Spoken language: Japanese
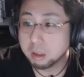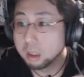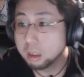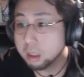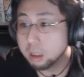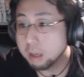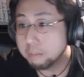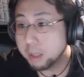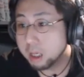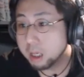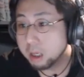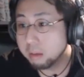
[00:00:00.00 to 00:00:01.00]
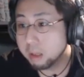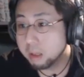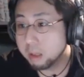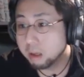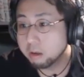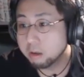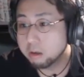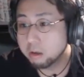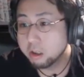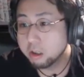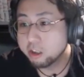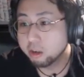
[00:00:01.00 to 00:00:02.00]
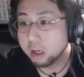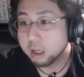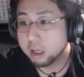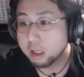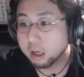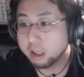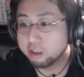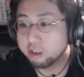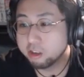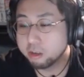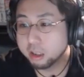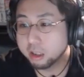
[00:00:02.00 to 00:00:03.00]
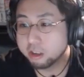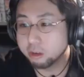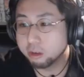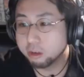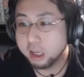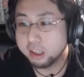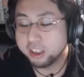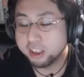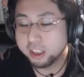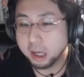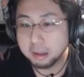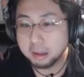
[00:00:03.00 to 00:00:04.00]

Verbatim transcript: 潔癖気味なので靴一度履いたらいっしゅうかん除菌したい。